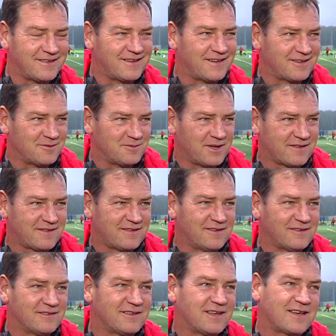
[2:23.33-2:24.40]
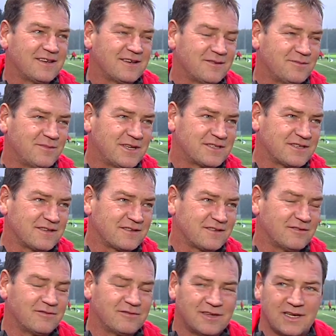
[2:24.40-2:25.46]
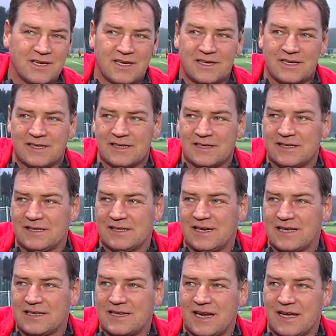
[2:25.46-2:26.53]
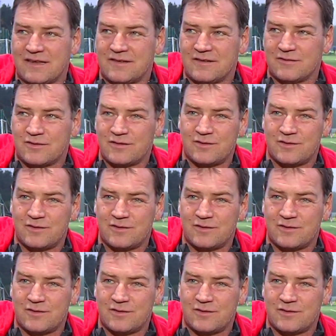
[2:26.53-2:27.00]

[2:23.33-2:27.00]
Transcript: Natomiast no, takie mecze są e, atrakcją.